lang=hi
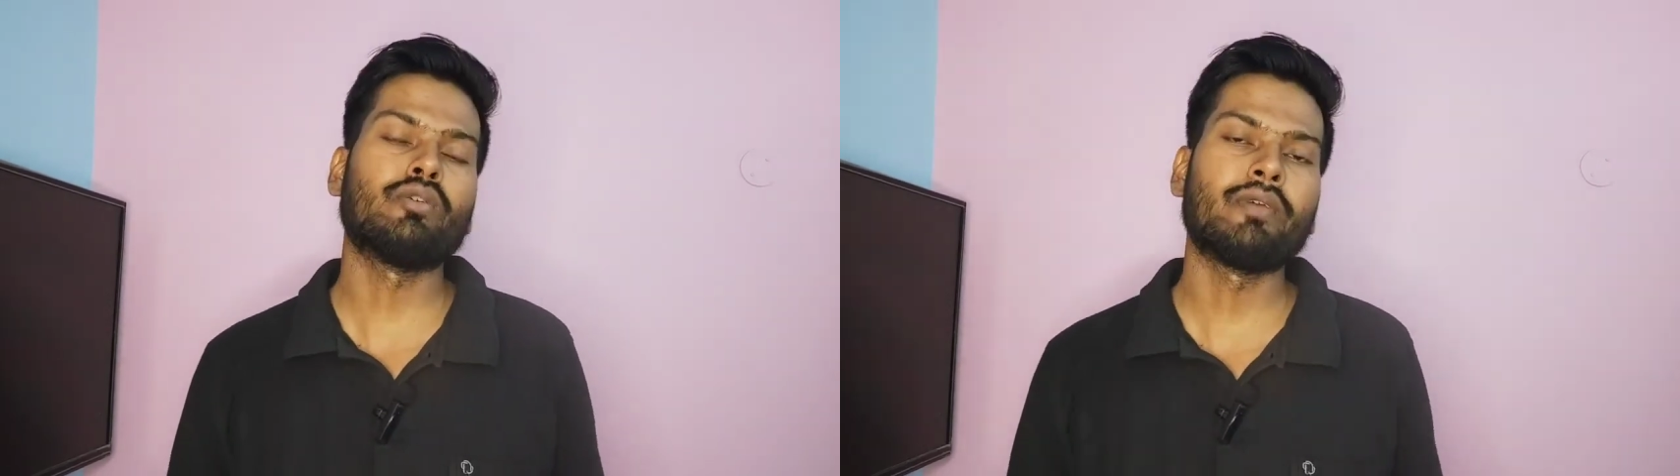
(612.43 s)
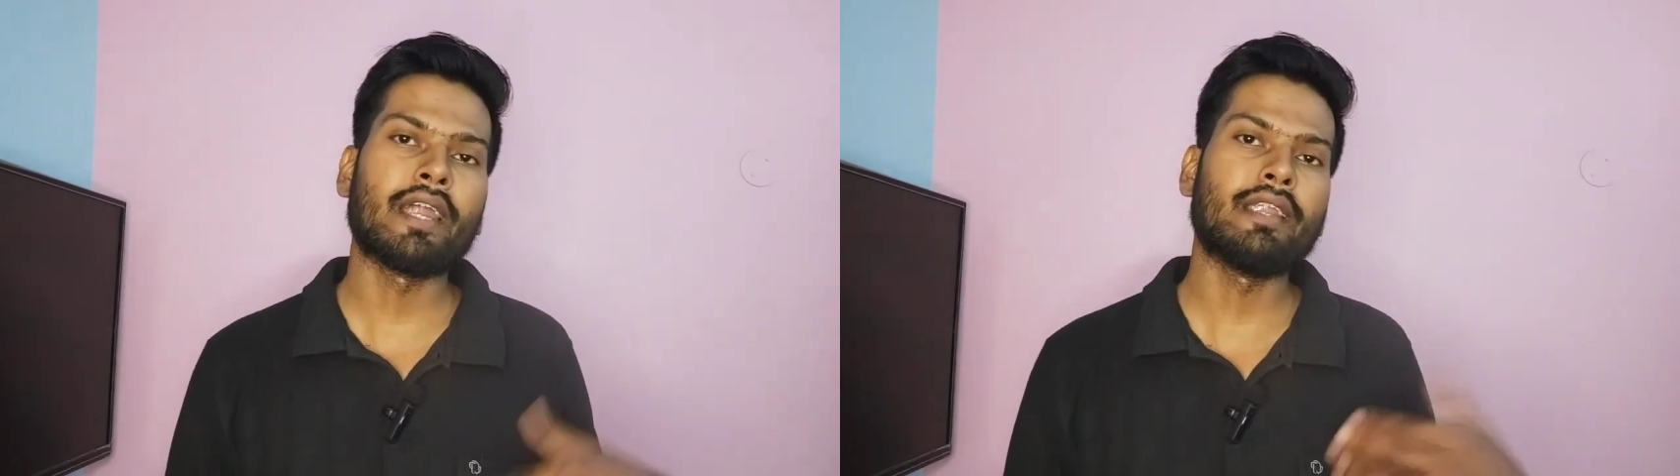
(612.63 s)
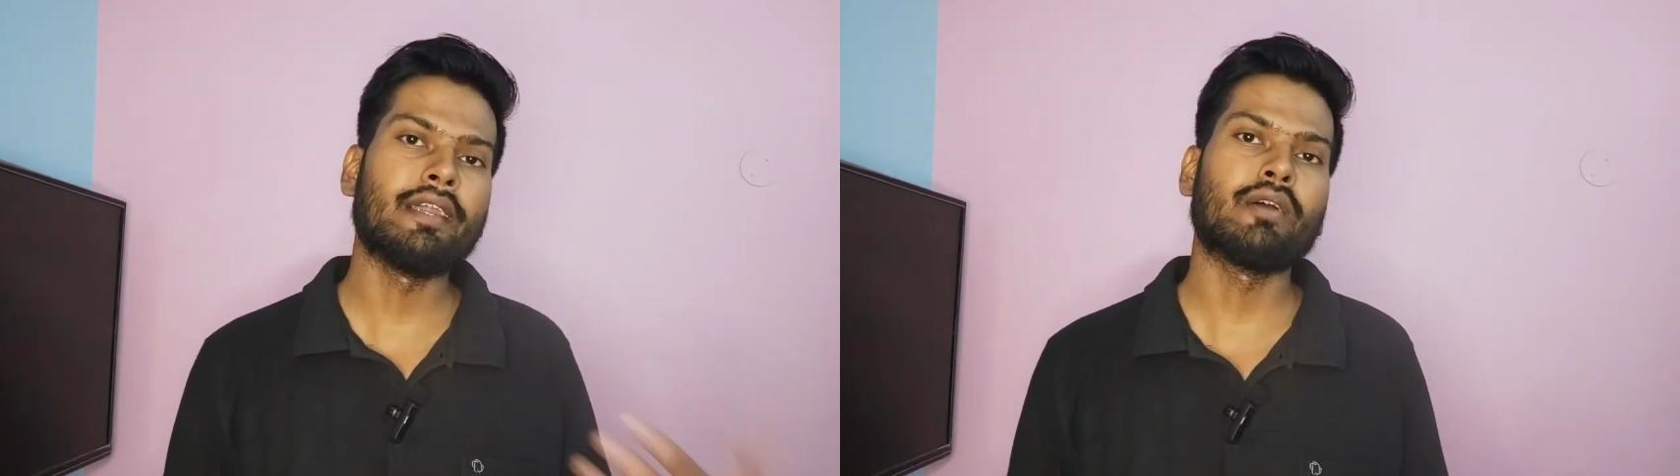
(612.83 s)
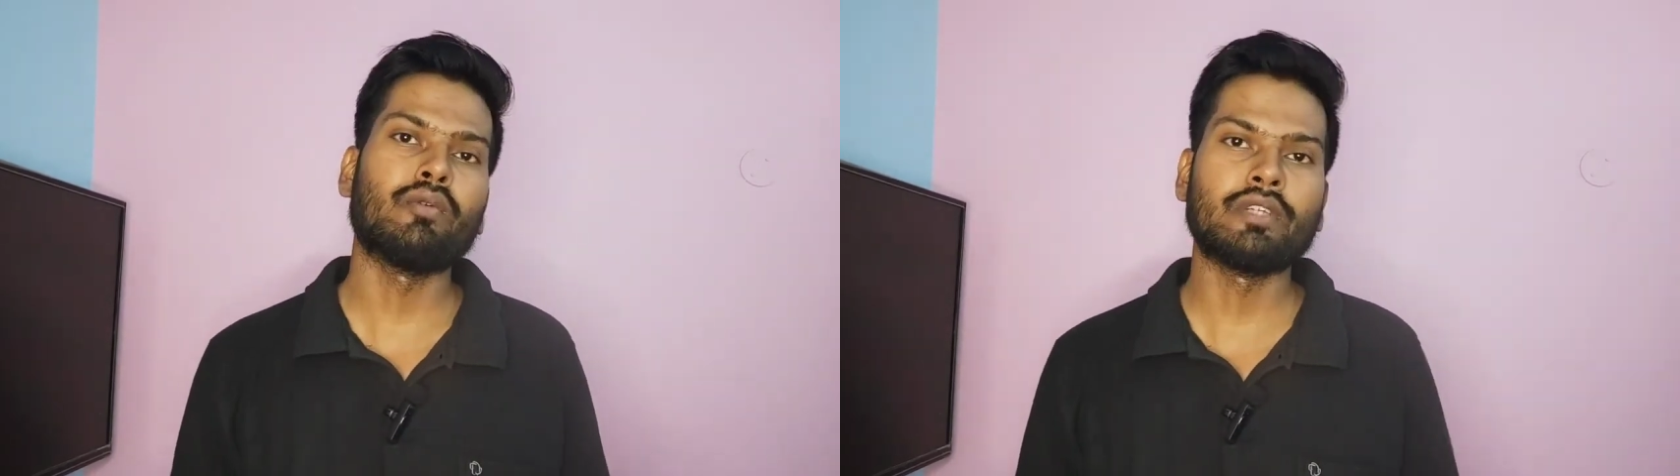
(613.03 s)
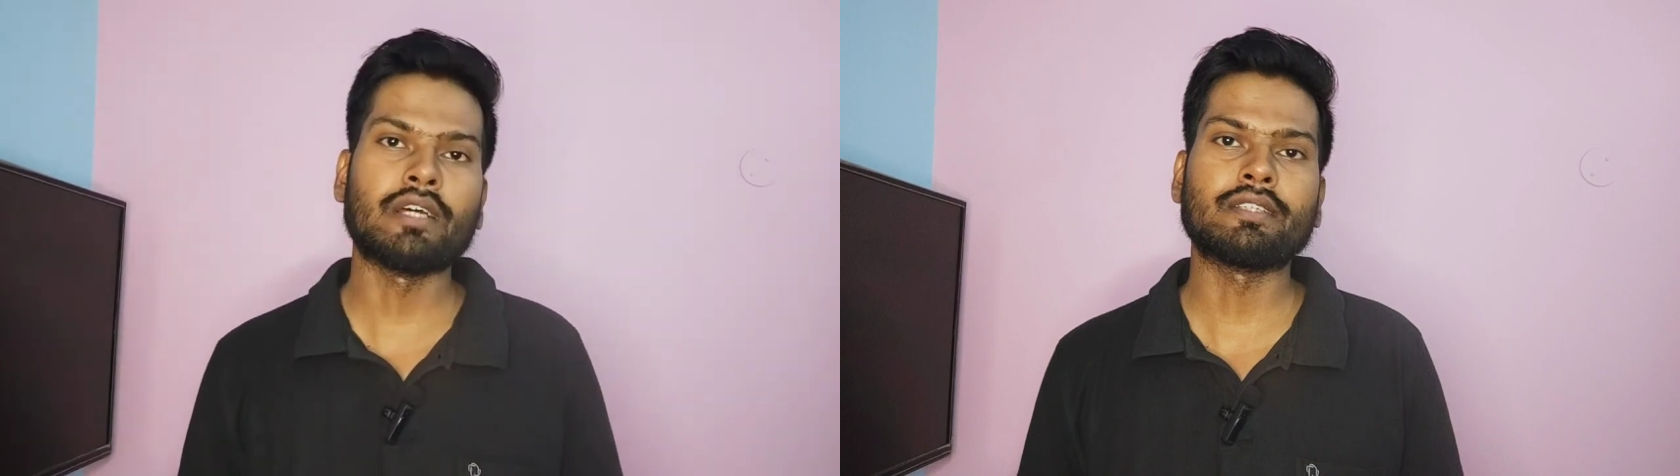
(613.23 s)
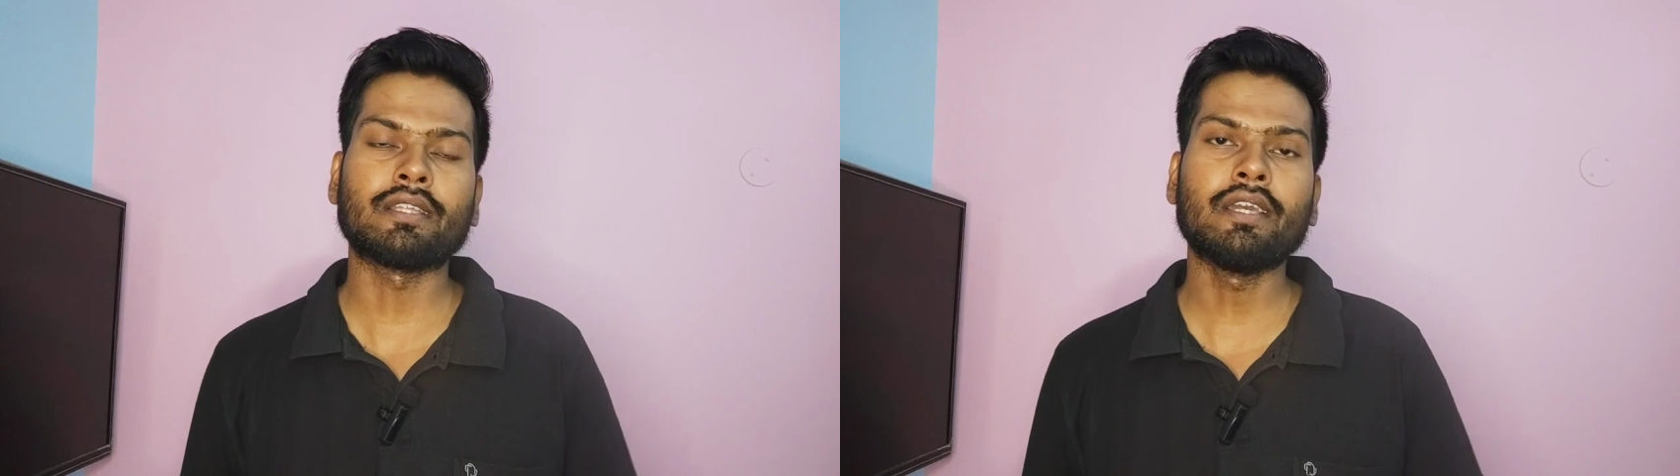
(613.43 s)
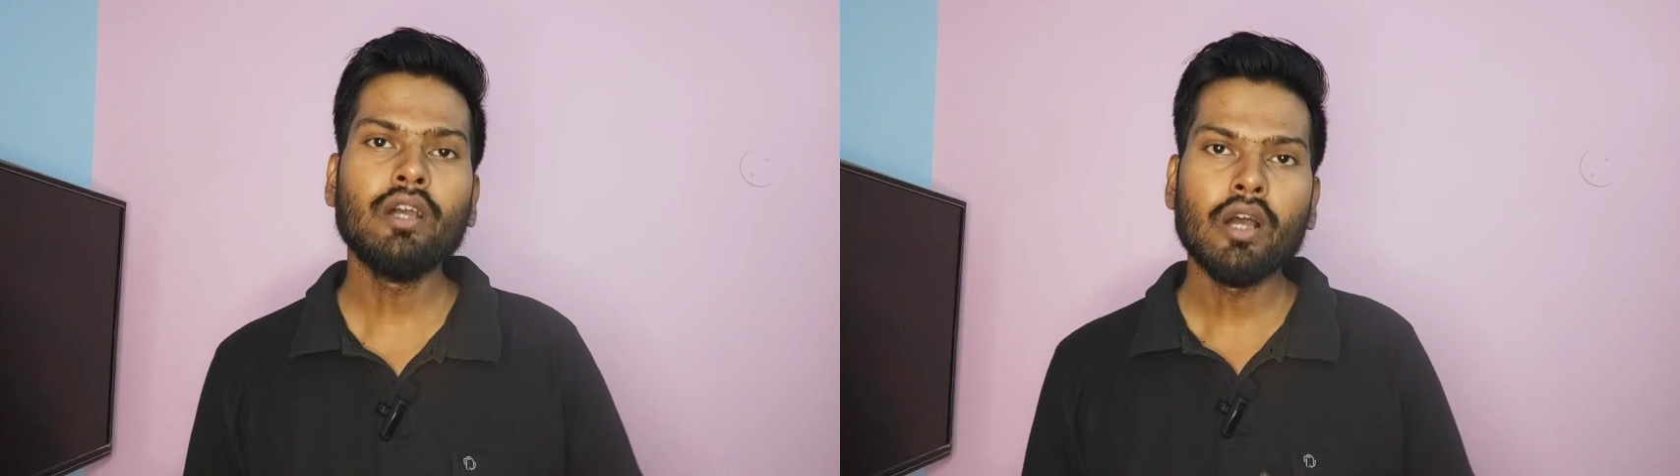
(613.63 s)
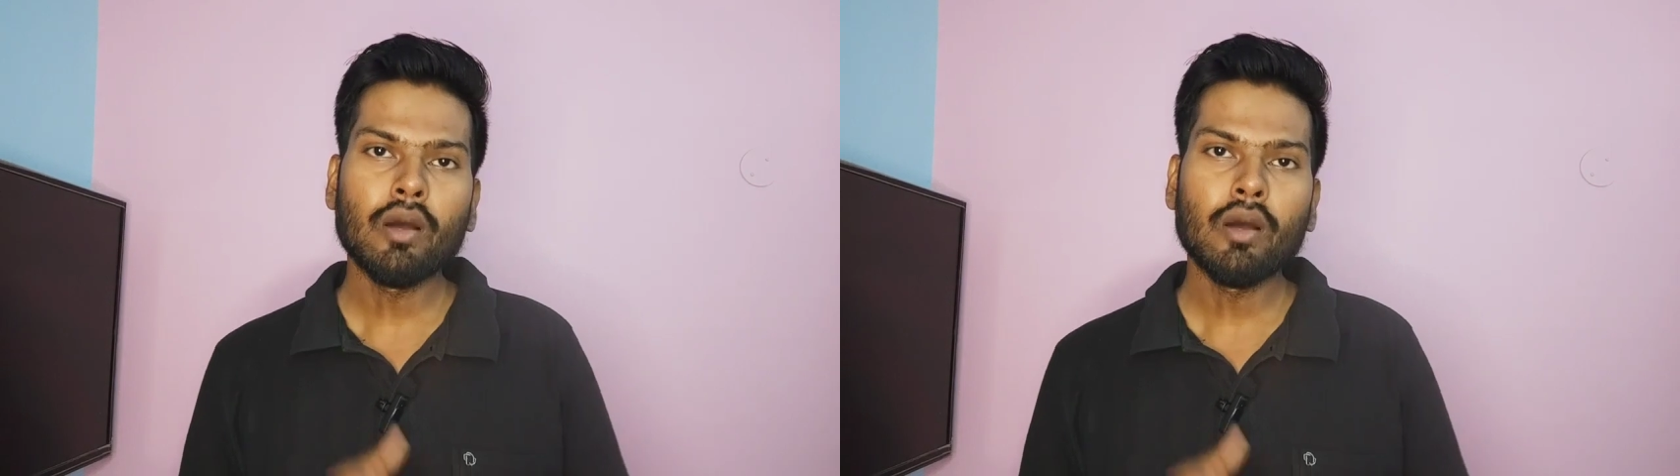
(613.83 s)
जो भी कैंडिडेट है वो जा सकते हैं